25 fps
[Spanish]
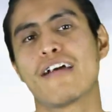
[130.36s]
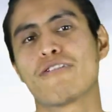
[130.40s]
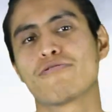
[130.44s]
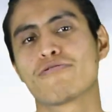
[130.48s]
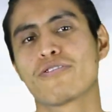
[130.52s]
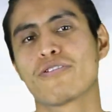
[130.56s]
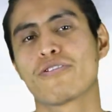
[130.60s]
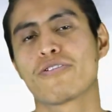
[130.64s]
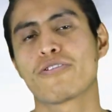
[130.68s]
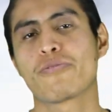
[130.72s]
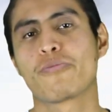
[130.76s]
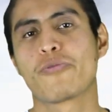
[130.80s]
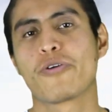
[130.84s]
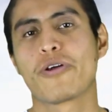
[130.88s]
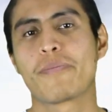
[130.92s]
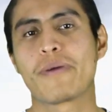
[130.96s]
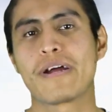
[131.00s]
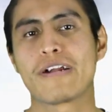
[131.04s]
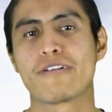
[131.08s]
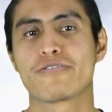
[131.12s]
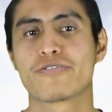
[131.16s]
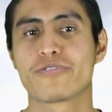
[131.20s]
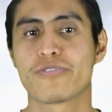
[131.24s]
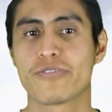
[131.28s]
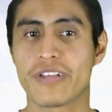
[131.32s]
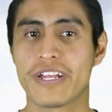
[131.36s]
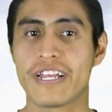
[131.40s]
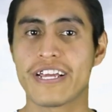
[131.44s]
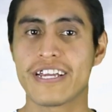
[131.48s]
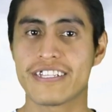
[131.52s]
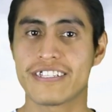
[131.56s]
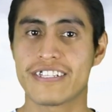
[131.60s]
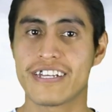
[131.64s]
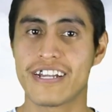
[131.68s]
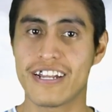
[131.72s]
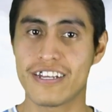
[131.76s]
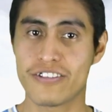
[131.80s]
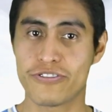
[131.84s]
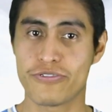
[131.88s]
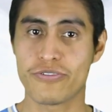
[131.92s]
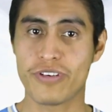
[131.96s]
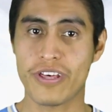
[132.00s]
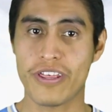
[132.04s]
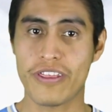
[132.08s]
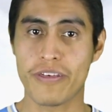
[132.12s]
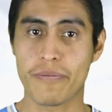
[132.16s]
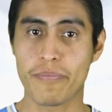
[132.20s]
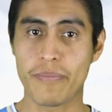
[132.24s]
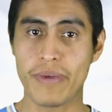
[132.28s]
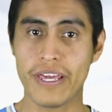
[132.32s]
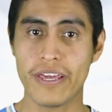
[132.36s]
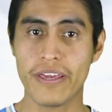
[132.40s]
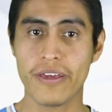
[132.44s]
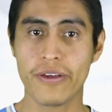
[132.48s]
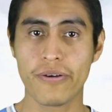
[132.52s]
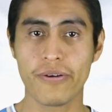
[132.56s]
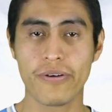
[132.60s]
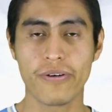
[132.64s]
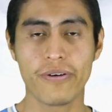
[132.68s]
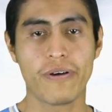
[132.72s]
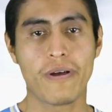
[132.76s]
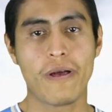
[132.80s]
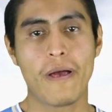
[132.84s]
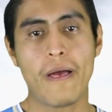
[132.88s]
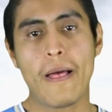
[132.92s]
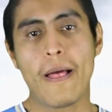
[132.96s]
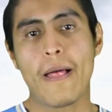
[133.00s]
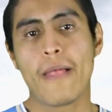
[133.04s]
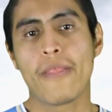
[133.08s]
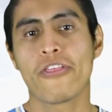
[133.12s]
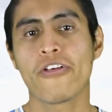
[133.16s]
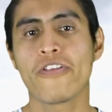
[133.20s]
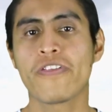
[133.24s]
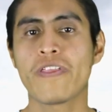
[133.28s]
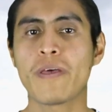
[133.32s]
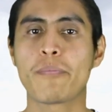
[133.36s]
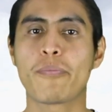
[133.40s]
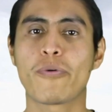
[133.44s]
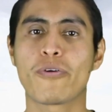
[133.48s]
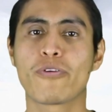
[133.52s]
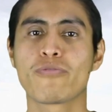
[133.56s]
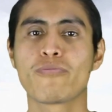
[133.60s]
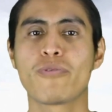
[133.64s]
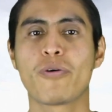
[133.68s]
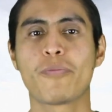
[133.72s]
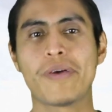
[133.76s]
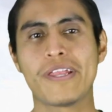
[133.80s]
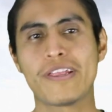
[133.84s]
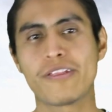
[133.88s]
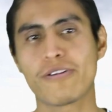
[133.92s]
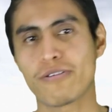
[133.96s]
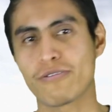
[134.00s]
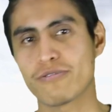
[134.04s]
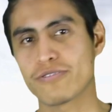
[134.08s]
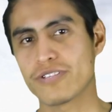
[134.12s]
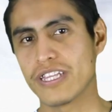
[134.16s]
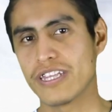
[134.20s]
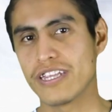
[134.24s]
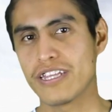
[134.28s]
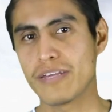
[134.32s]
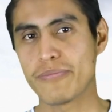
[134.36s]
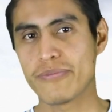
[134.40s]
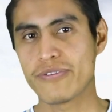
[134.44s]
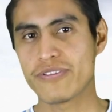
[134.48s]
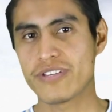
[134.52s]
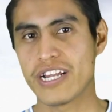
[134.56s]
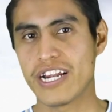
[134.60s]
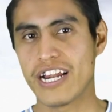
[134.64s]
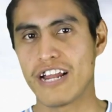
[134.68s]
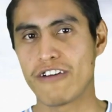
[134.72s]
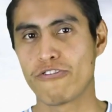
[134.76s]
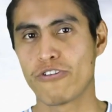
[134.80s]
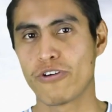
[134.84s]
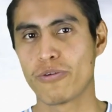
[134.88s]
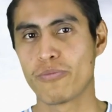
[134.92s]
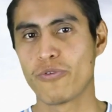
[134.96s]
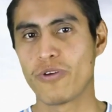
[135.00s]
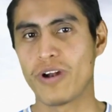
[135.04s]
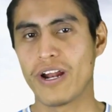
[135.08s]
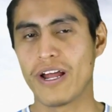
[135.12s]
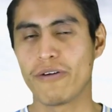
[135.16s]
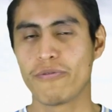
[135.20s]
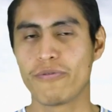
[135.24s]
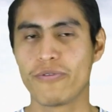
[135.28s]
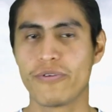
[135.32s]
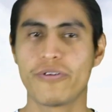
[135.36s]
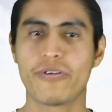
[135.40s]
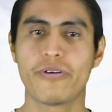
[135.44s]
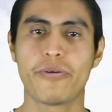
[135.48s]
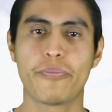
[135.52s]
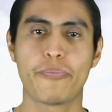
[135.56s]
Autódromo Hermanos Rodríguez de la Ciudad de México, donde por un momento nos sentimos en la Fórmula 1,